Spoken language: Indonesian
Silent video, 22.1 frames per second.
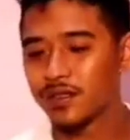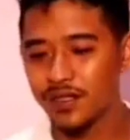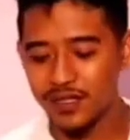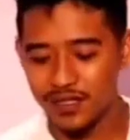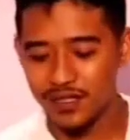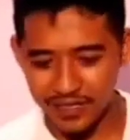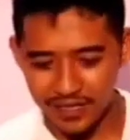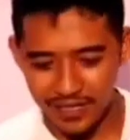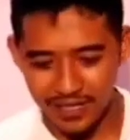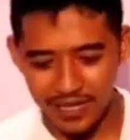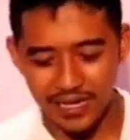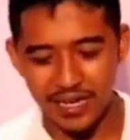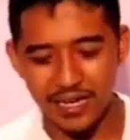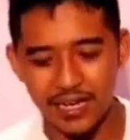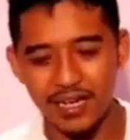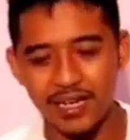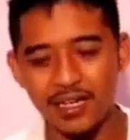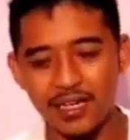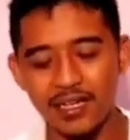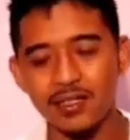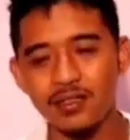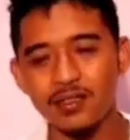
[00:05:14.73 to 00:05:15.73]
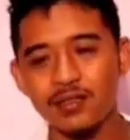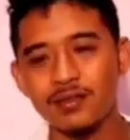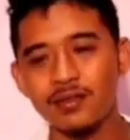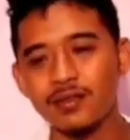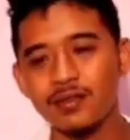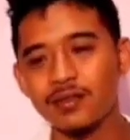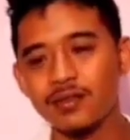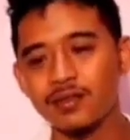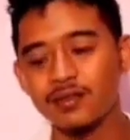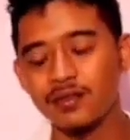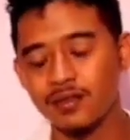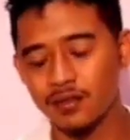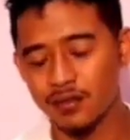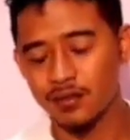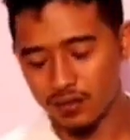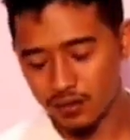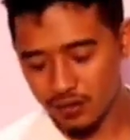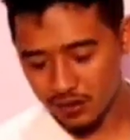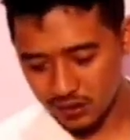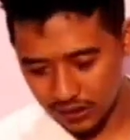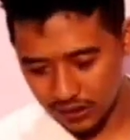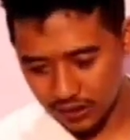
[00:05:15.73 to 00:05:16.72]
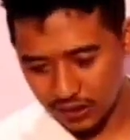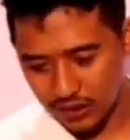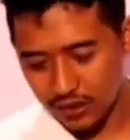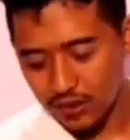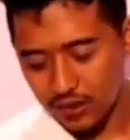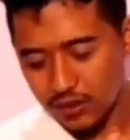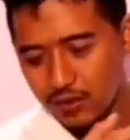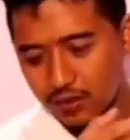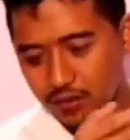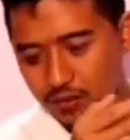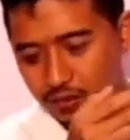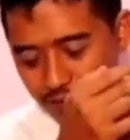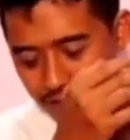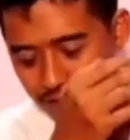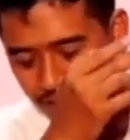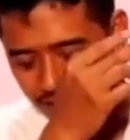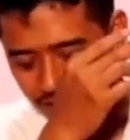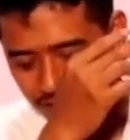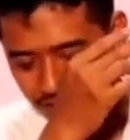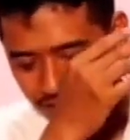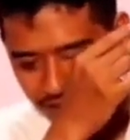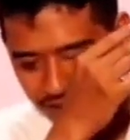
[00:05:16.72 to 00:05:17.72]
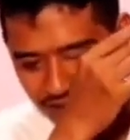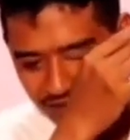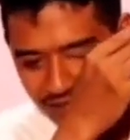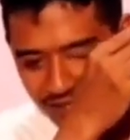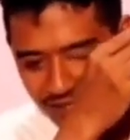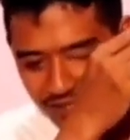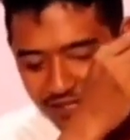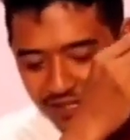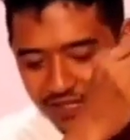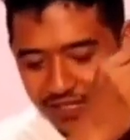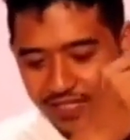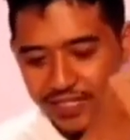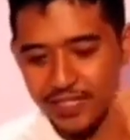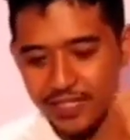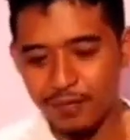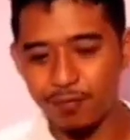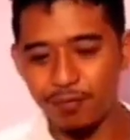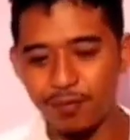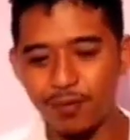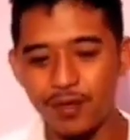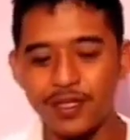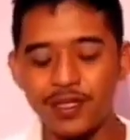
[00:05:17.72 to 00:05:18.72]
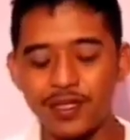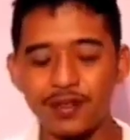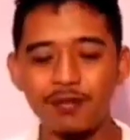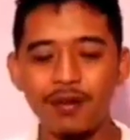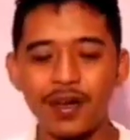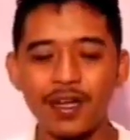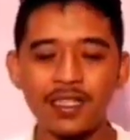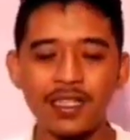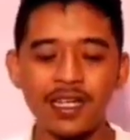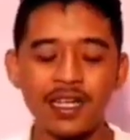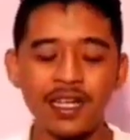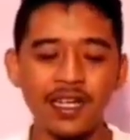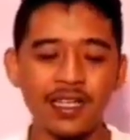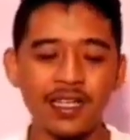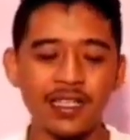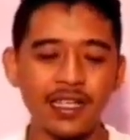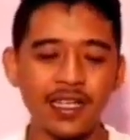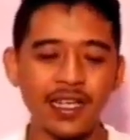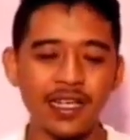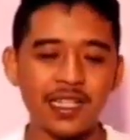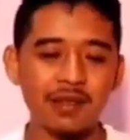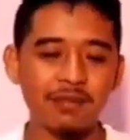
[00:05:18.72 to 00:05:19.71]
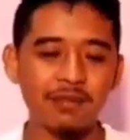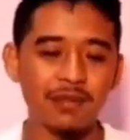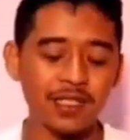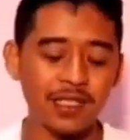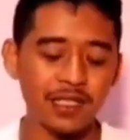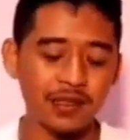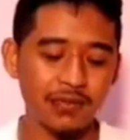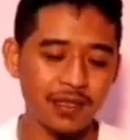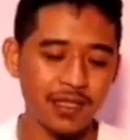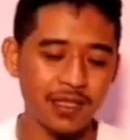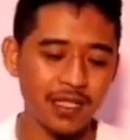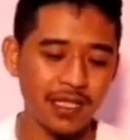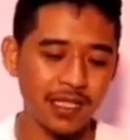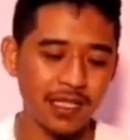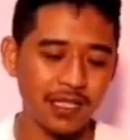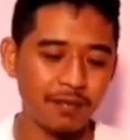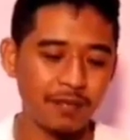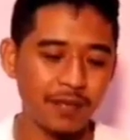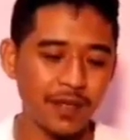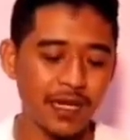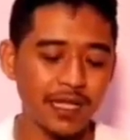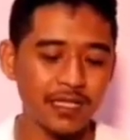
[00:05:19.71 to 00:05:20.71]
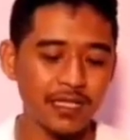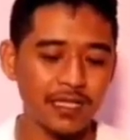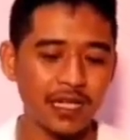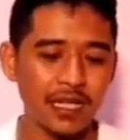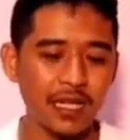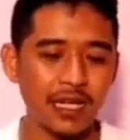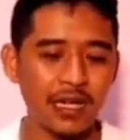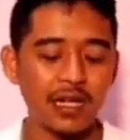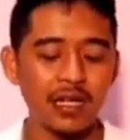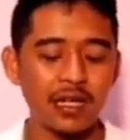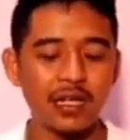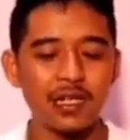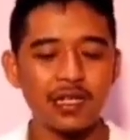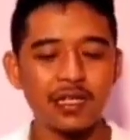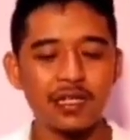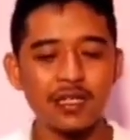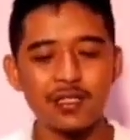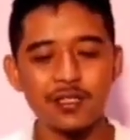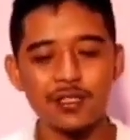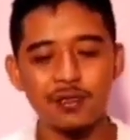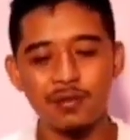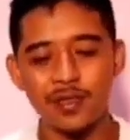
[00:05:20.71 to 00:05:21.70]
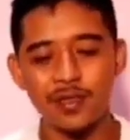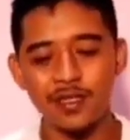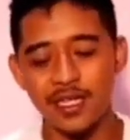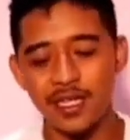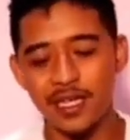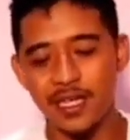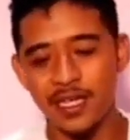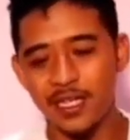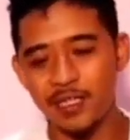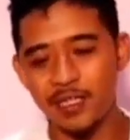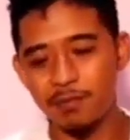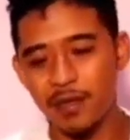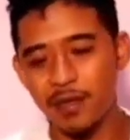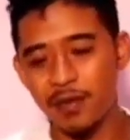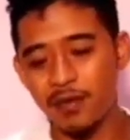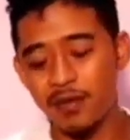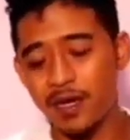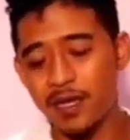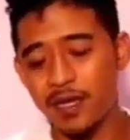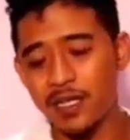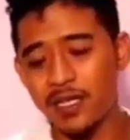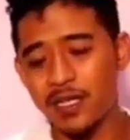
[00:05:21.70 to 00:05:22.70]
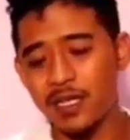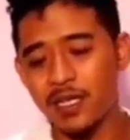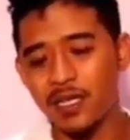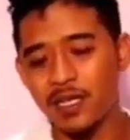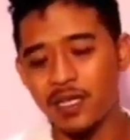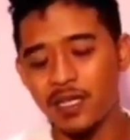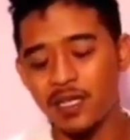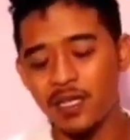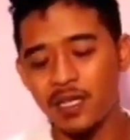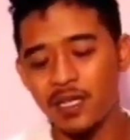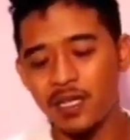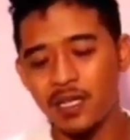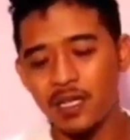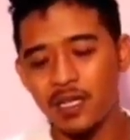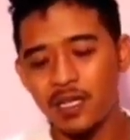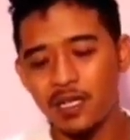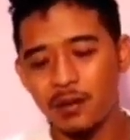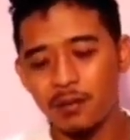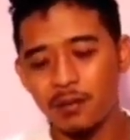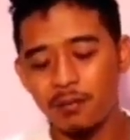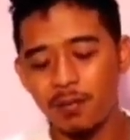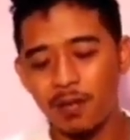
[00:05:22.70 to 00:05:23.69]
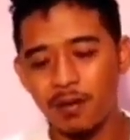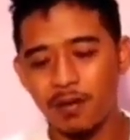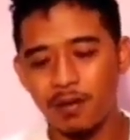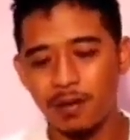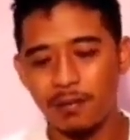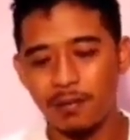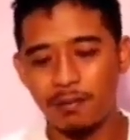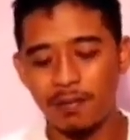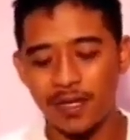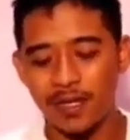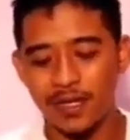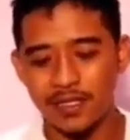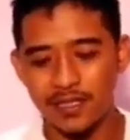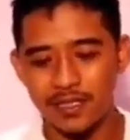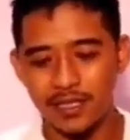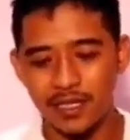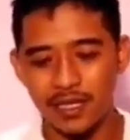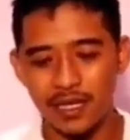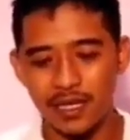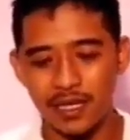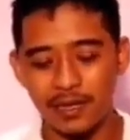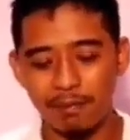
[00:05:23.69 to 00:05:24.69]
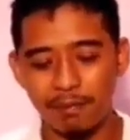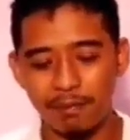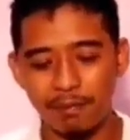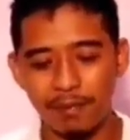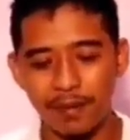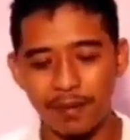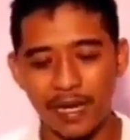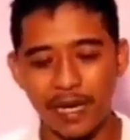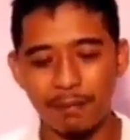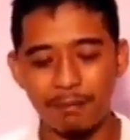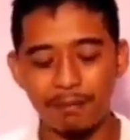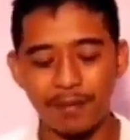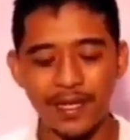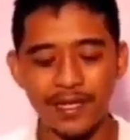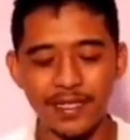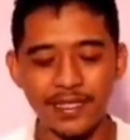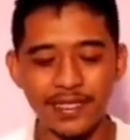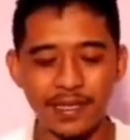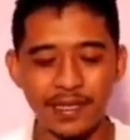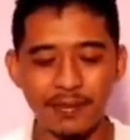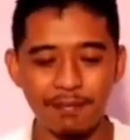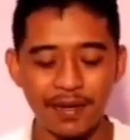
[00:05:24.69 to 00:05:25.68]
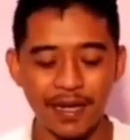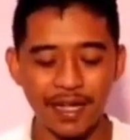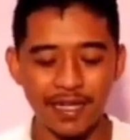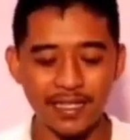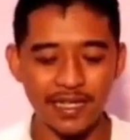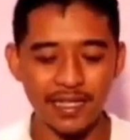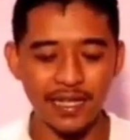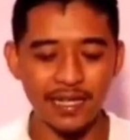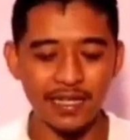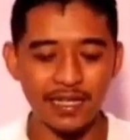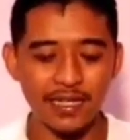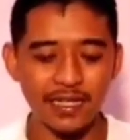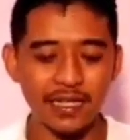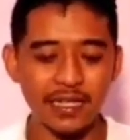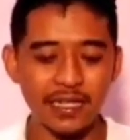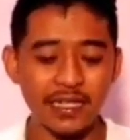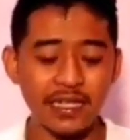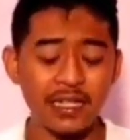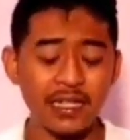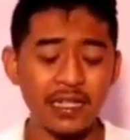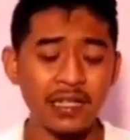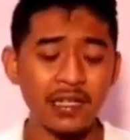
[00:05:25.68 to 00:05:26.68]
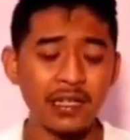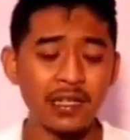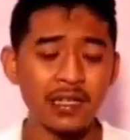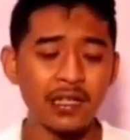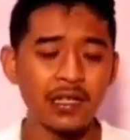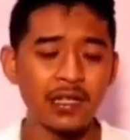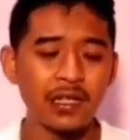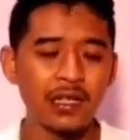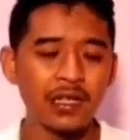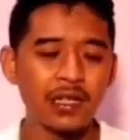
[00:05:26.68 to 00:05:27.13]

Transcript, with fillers: Tuban, ya. Surabaya belajar di Surabaya Jadi, dan seterusnya ya Mas. Ya nanti kita buatin wadah ketika teman iya. teman-teman ingin belajar. Cuma saya garis bawahi bahwa belajar apa yang saya pelajari ini